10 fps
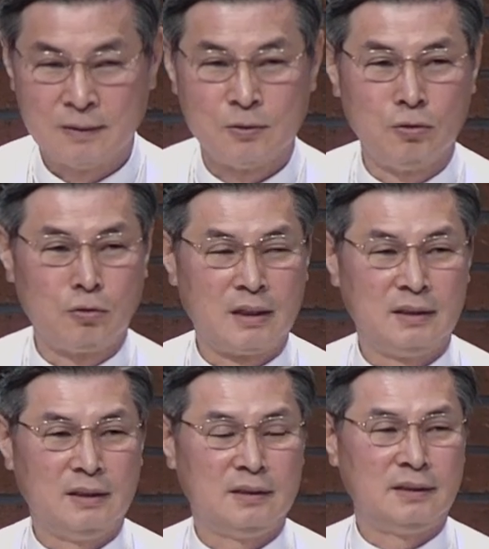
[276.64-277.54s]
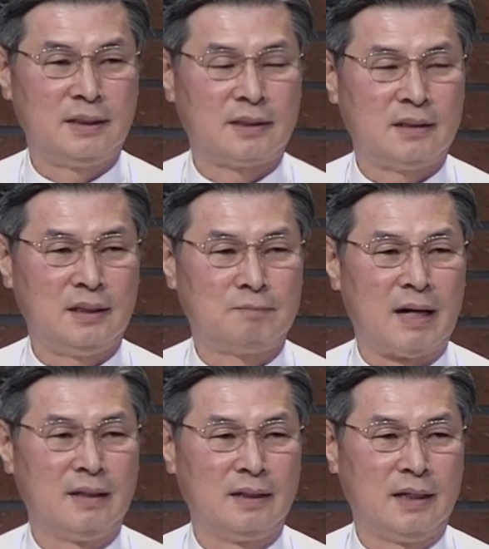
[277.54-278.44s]
누가는 이런 제자들의
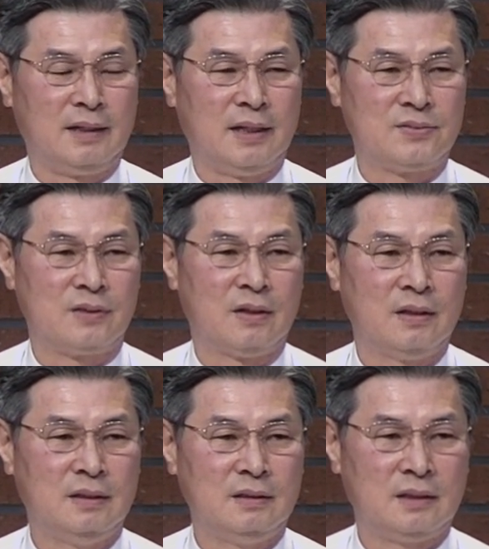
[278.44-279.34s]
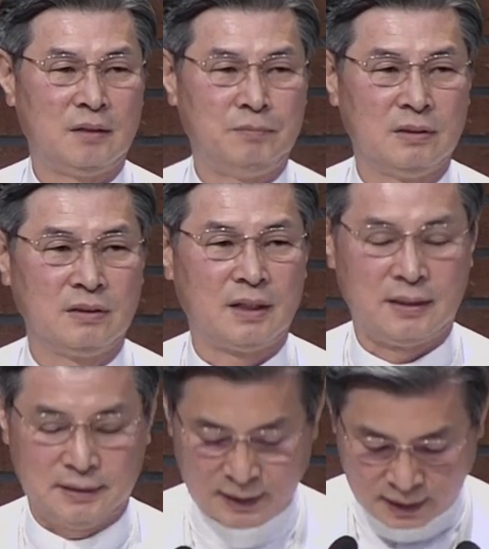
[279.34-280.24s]
반응에 대해서 이렇게
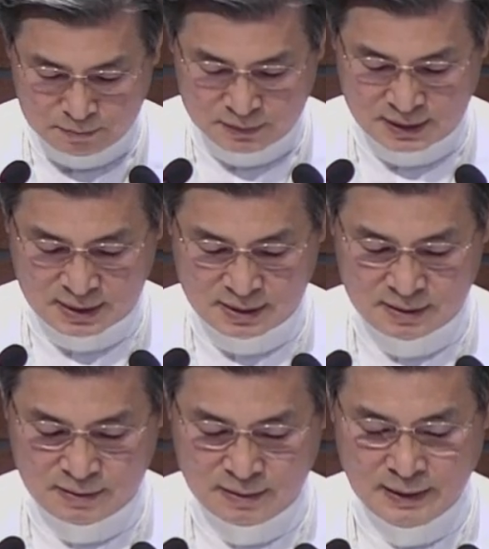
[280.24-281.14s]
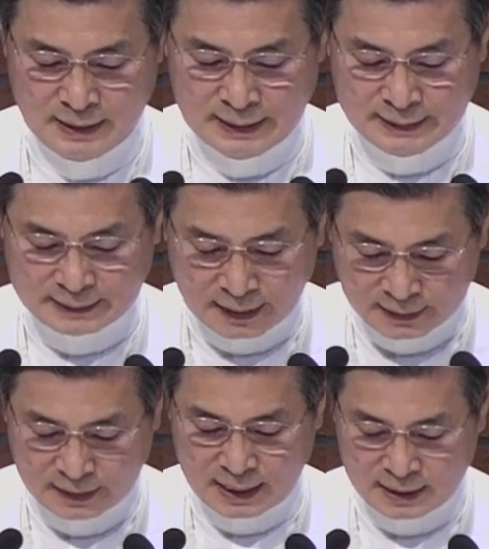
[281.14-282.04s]
평가절하합니다.
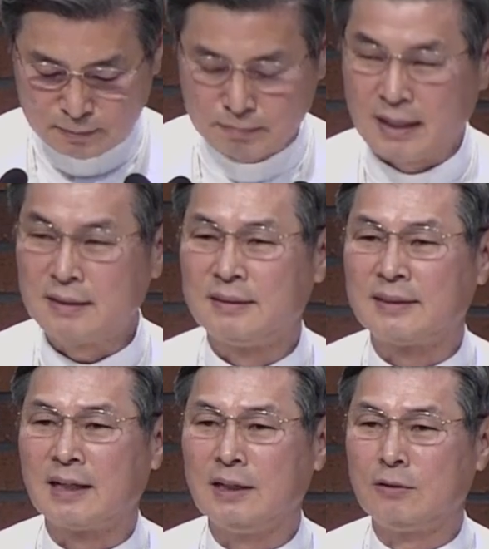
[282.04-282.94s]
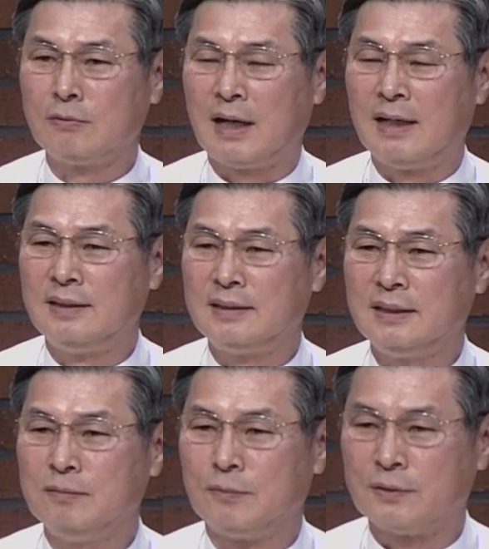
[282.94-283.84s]
자기가 하는 말을 자기도
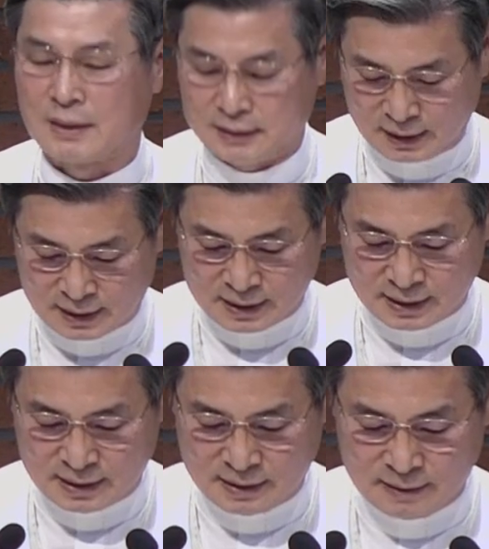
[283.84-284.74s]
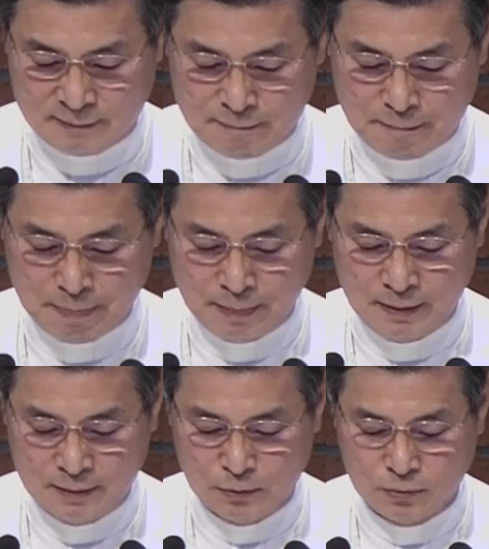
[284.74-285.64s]
알지 못하더라.
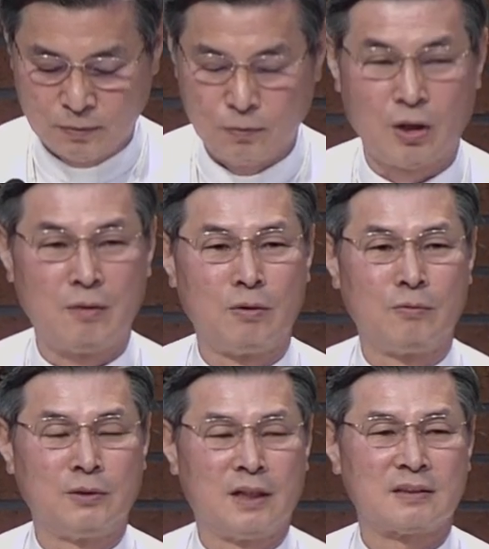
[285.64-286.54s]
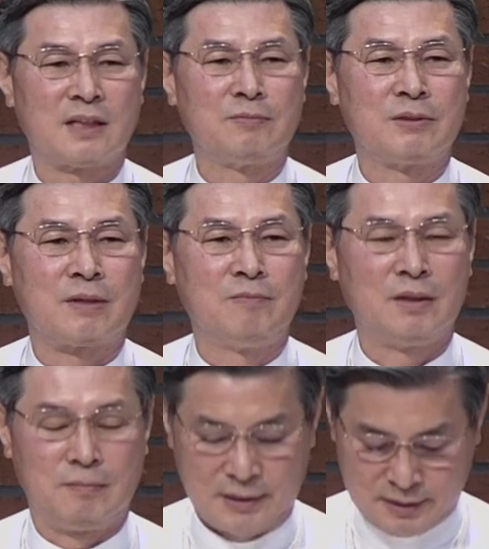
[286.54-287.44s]
누가복 9장
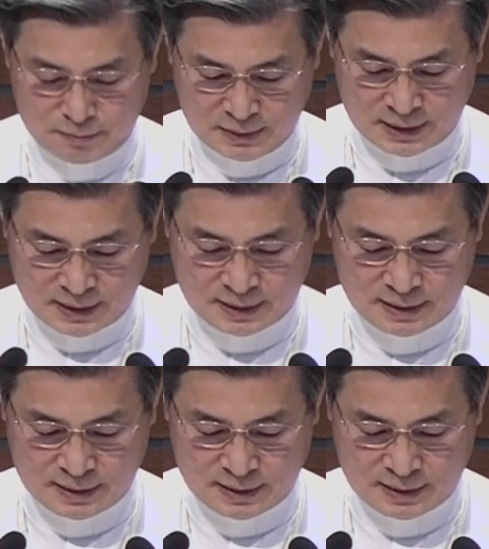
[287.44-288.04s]
33절 말씀입니다.